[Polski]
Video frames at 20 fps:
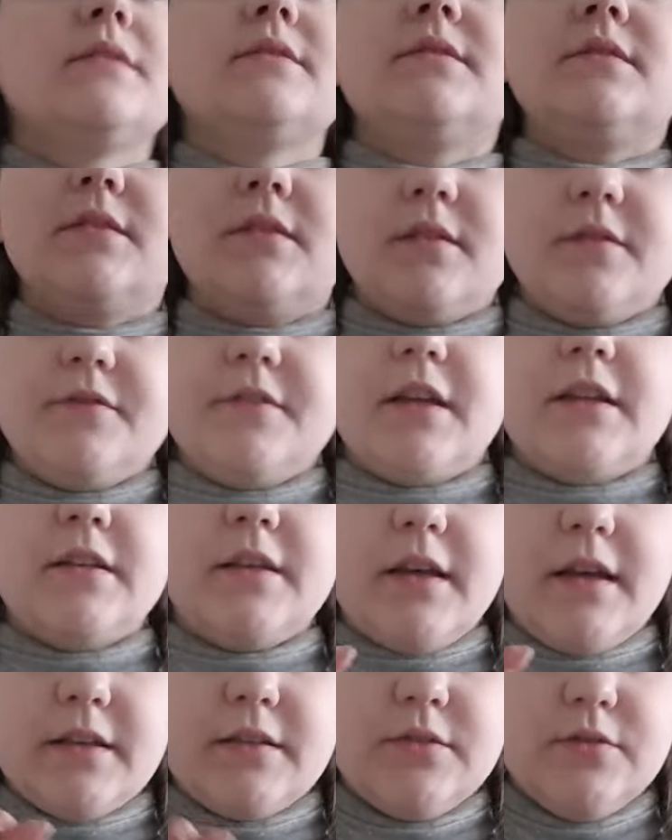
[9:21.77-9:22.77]
jest,
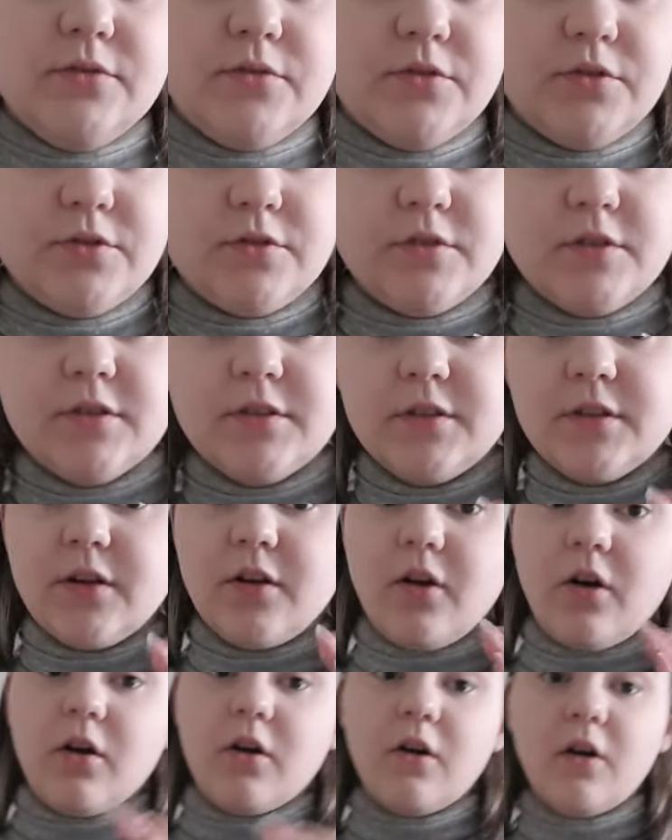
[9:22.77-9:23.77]
wtedy jest już
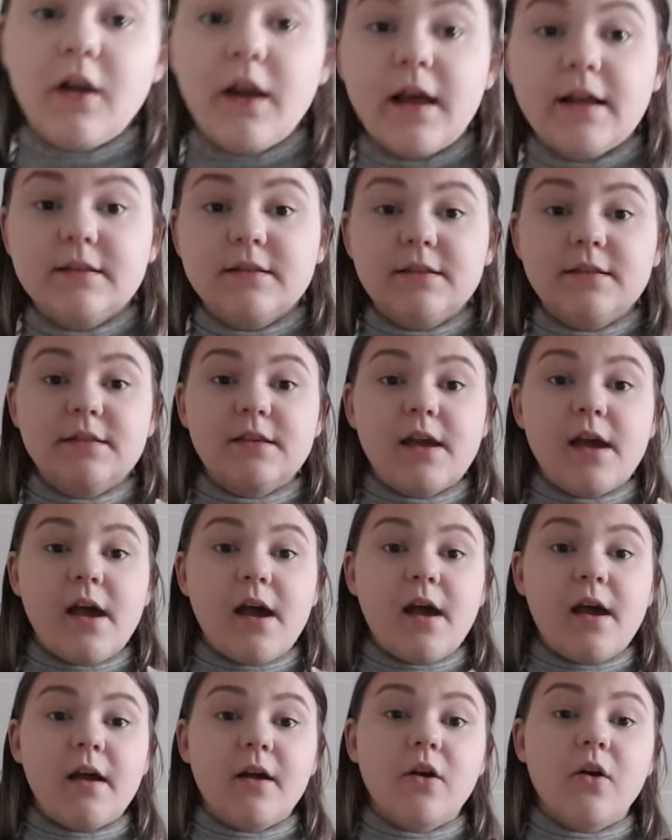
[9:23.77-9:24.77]
tylko
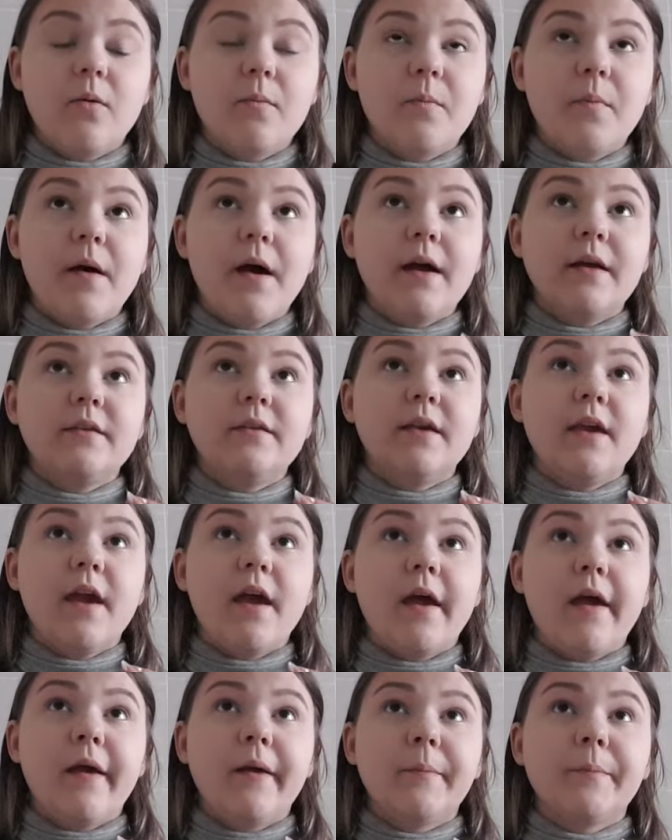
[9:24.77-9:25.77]
kolacja,
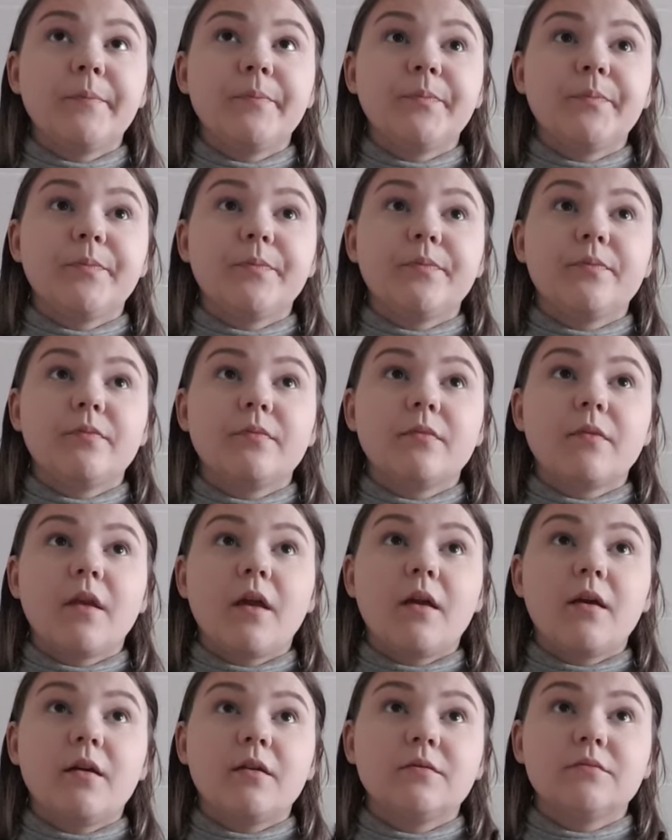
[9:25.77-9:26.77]
kompanie, mm,
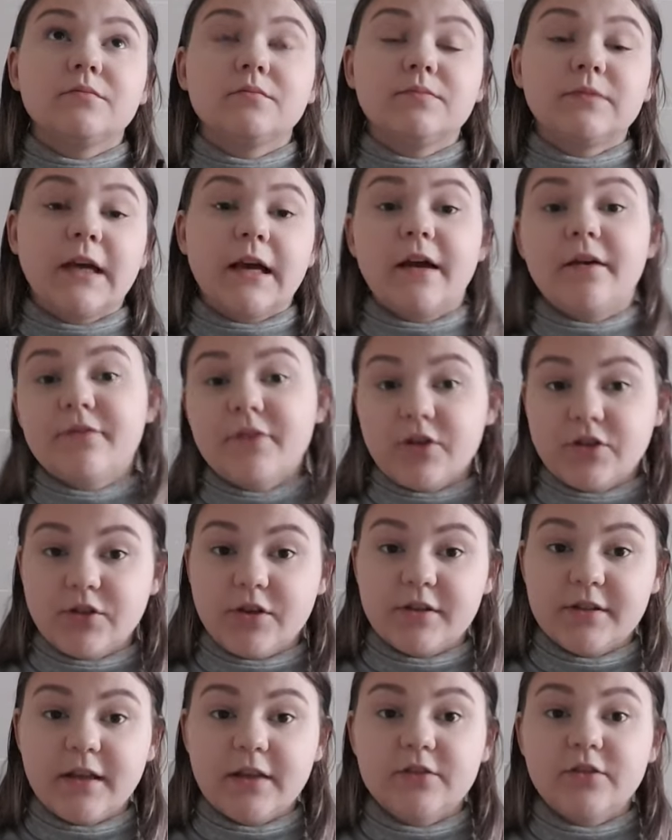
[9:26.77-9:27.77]
E, taka
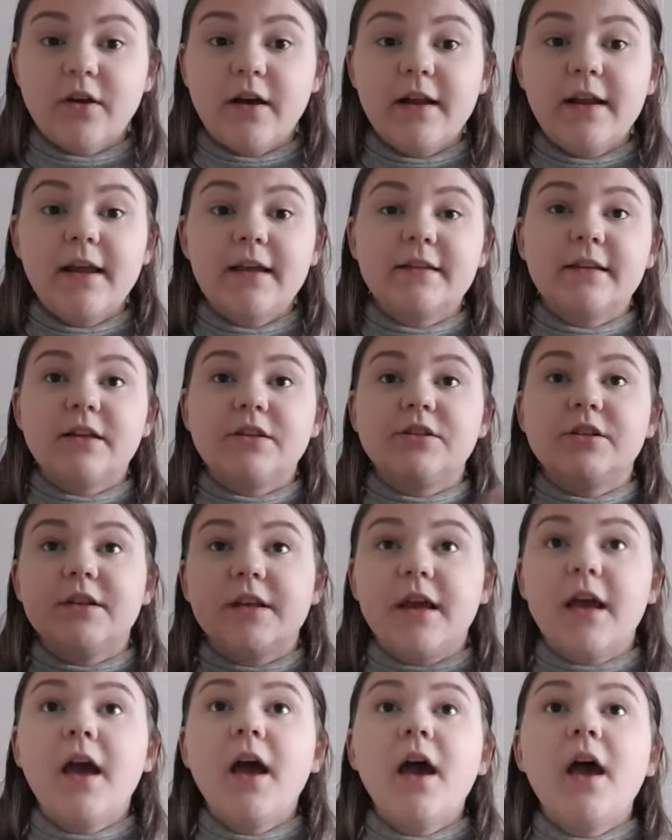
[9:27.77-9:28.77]
wieczorna toaleta,
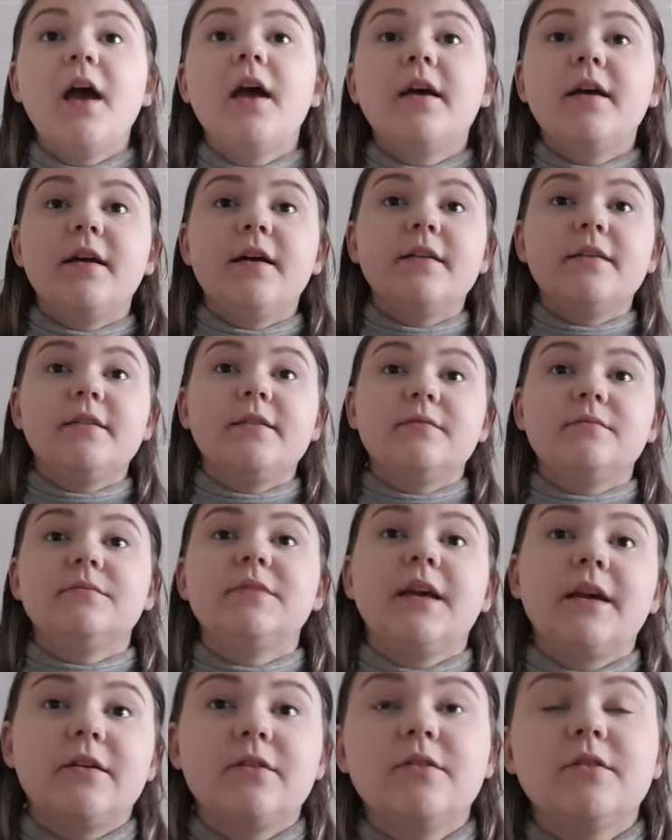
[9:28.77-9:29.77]
czyli e,
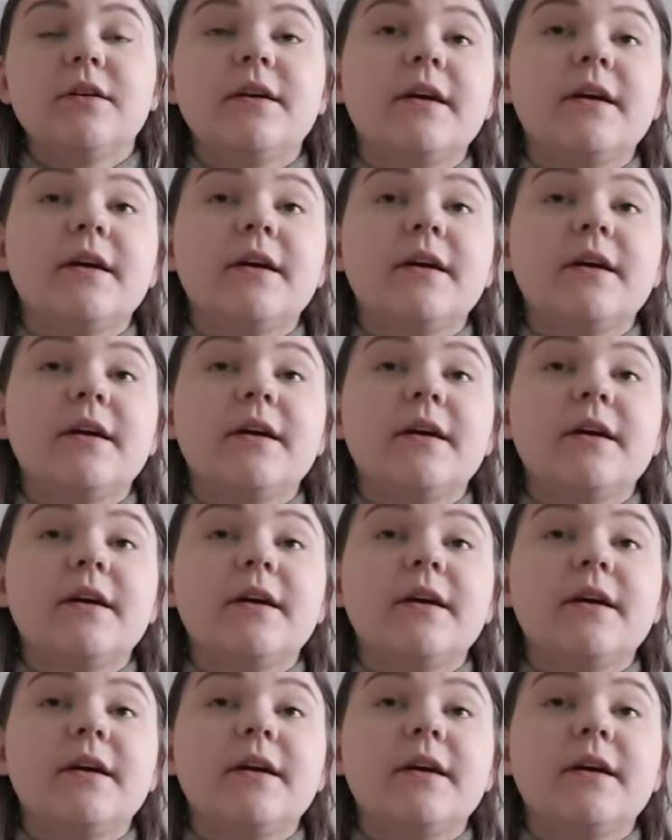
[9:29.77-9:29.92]
ja go